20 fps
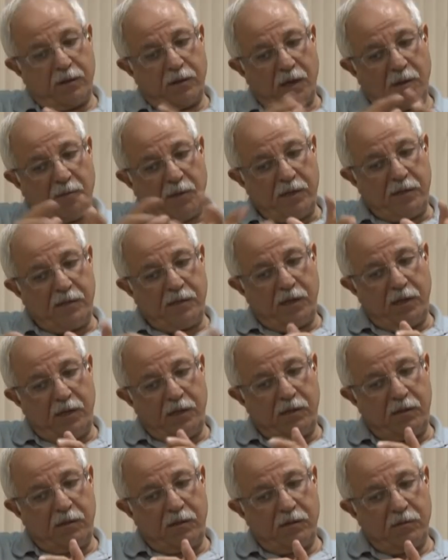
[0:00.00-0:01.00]
Kemal
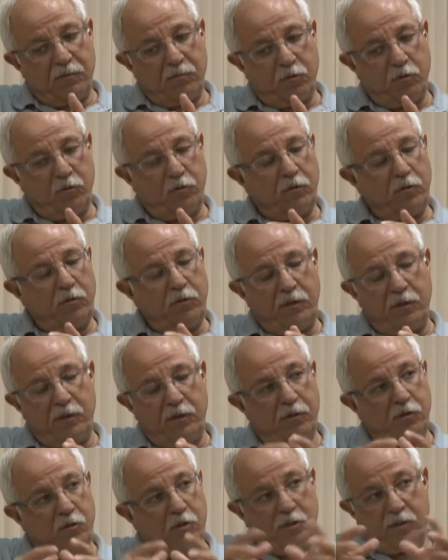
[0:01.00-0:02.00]
İselit bunu
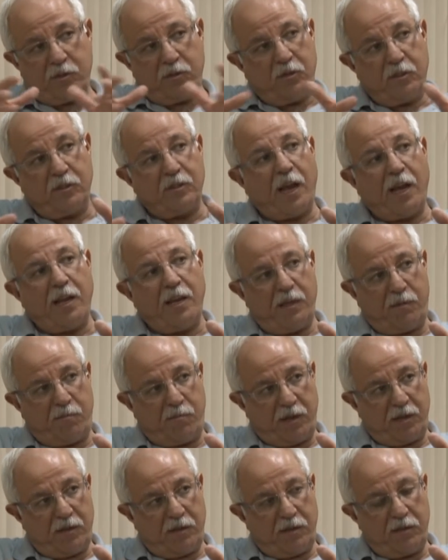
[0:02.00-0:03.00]
dizayn
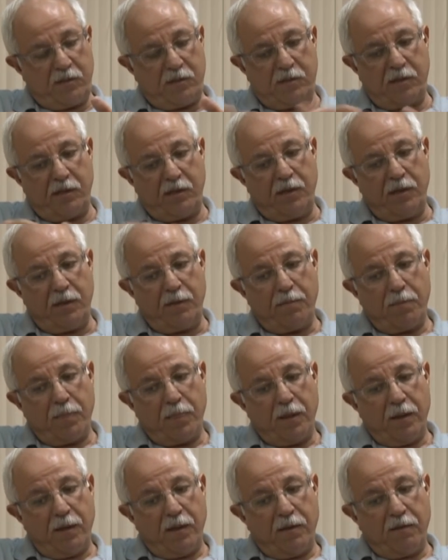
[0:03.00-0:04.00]
etmek istedi
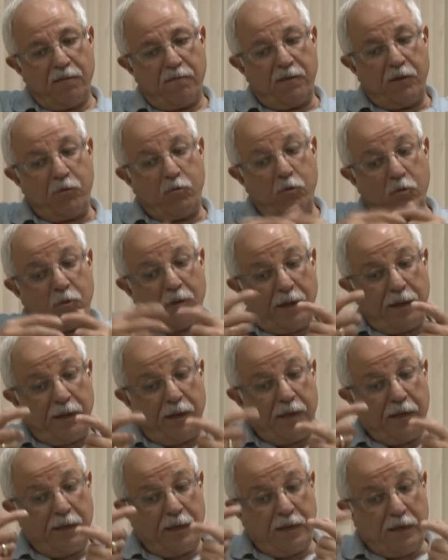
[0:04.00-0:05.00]
ve Kürt
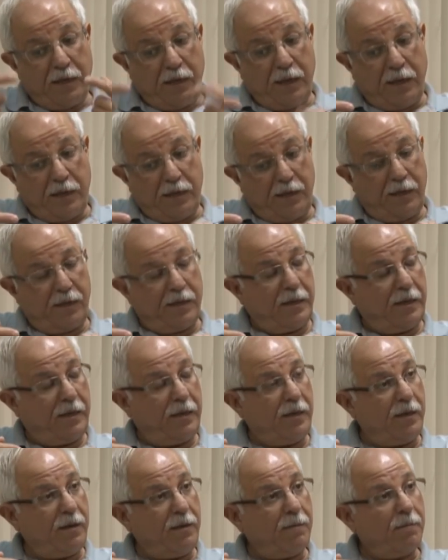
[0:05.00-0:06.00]
hareketiyle
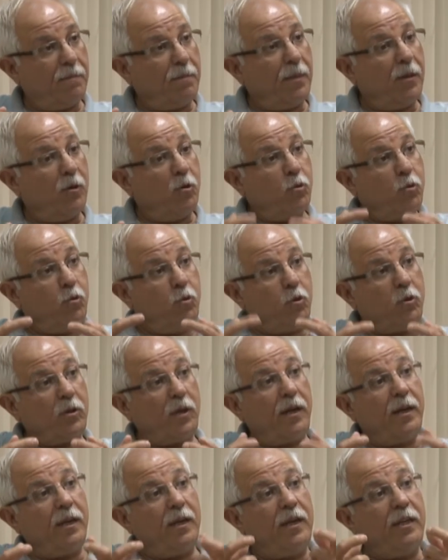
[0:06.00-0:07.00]
ilgili Kürt
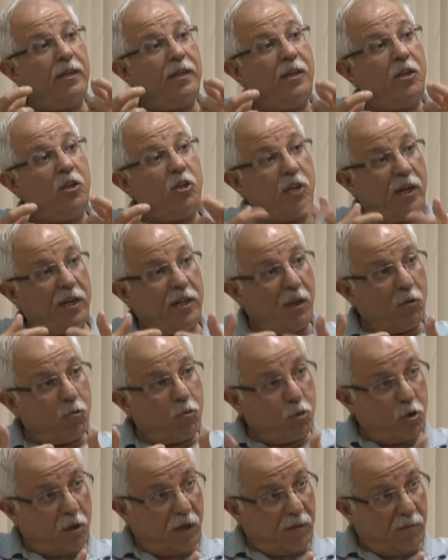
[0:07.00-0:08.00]
hareketini içeriden
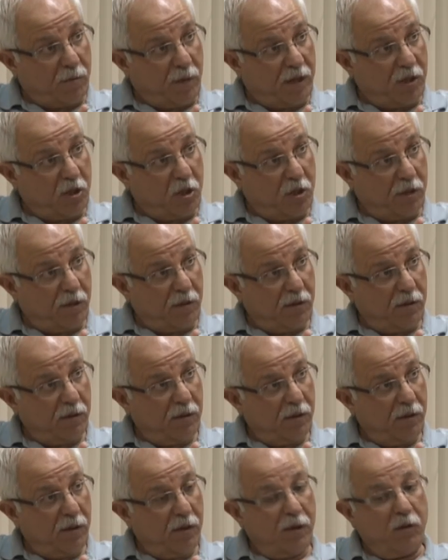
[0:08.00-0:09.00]
kuşatmak için,
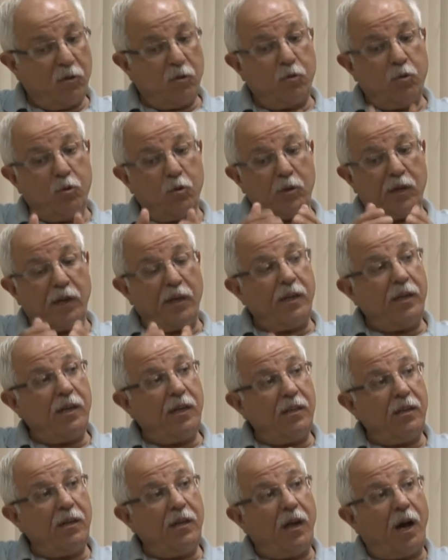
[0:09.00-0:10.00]
Kürt
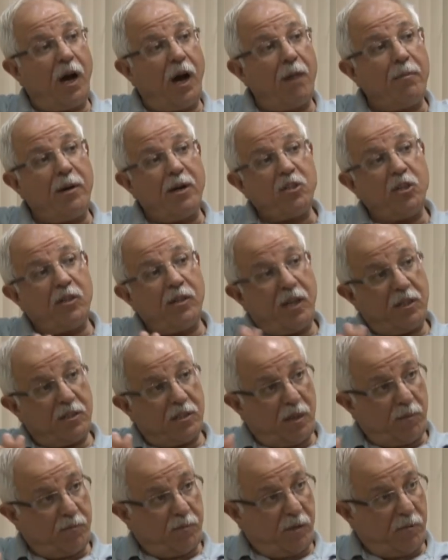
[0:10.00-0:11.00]
hareketini amacından
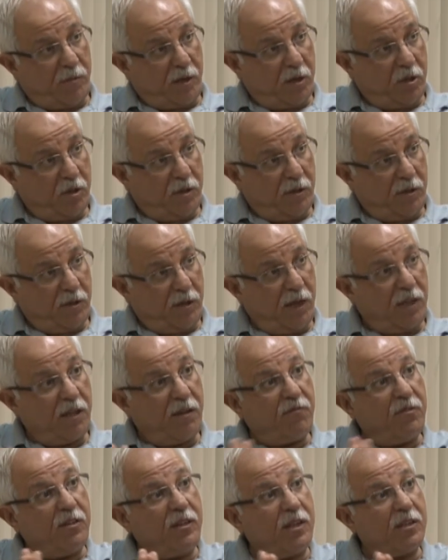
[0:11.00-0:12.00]
saptırmak için,
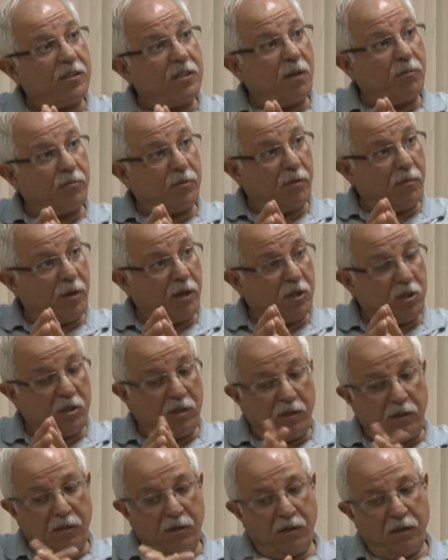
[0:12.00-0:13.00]
hedefinden saptırmak
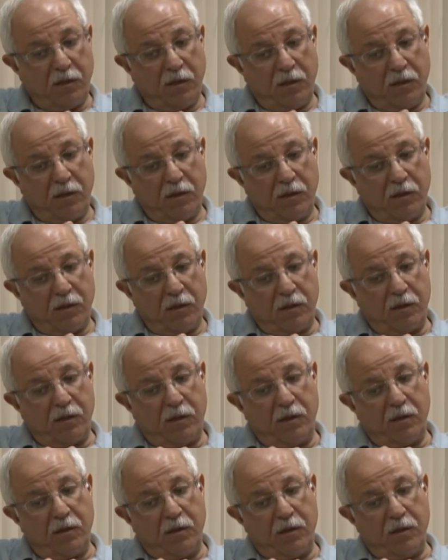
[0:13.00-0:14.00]
için
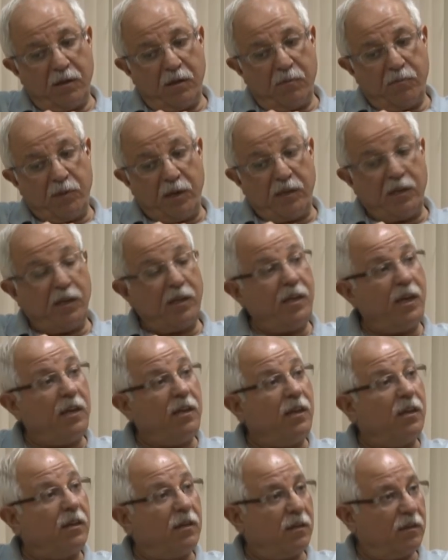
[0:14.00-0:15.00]
e,
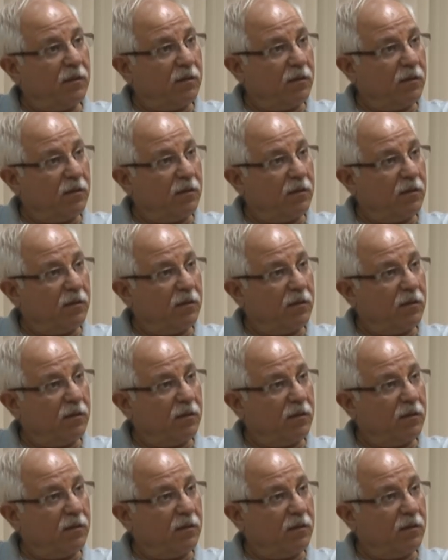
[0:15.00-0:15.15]
PKK'yı